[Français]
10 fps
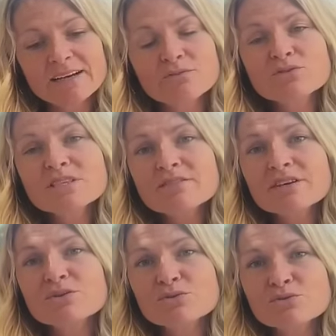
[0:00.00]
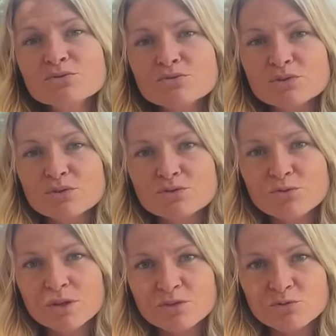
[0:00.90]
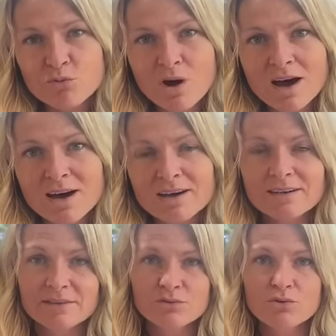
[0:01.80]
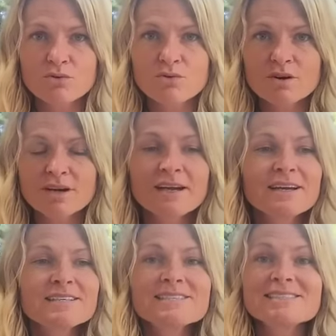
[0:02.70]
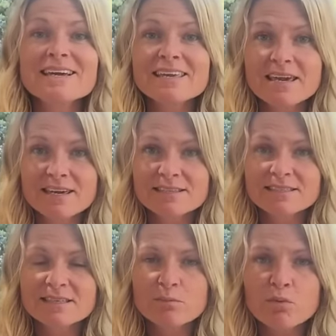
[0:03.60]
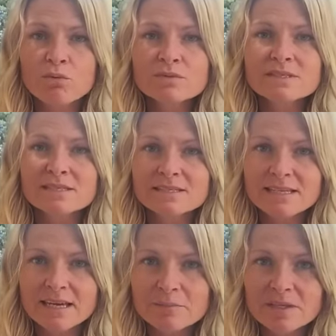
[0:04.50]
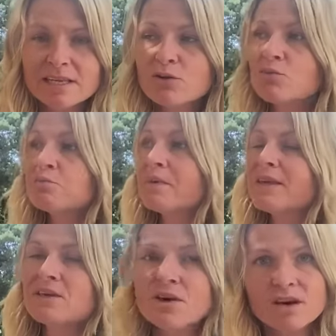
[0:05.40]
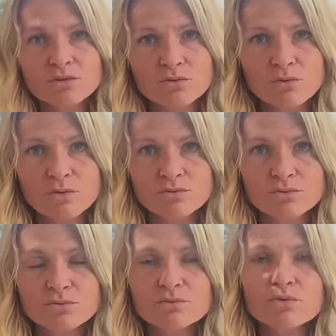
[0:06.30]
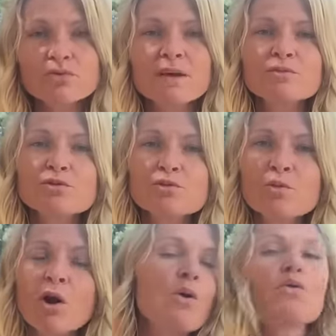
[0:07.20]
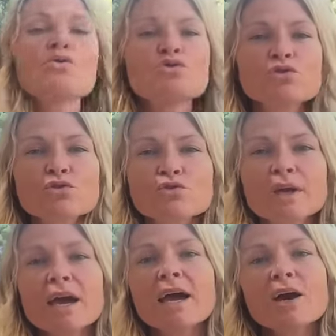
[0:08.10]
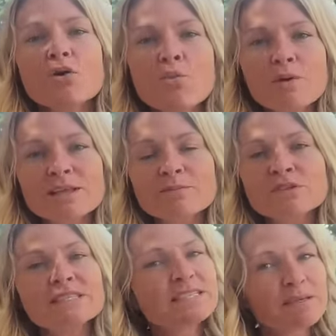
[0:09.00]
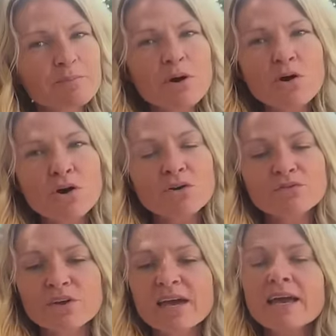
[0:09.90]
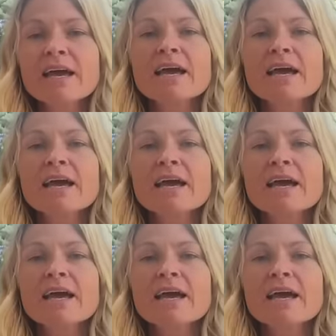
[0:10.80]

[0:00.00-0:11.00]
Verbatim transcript: Vous avez connu votre nuit noire, les taureaux ça y est, c'est bon, c'est terminé, le meilleur est devant vous. Vous devez absolument aujourd'hui, complètement, si ce n'est pas encore fait,